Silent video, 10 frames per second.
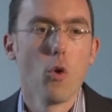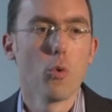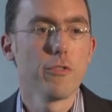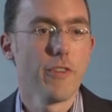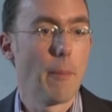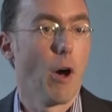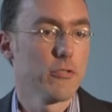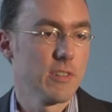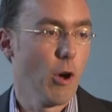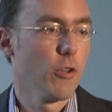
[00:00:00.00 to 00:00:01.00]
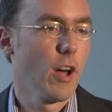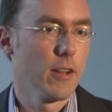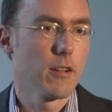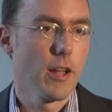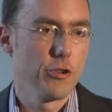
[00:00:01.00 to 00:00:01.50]
Und wir haben außerdem auch noch
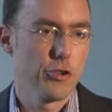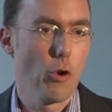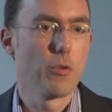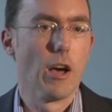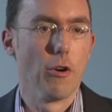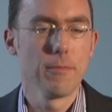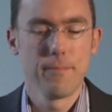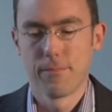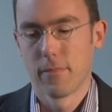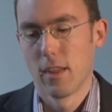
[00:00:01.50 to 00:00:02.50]
einen kleinen Showdown.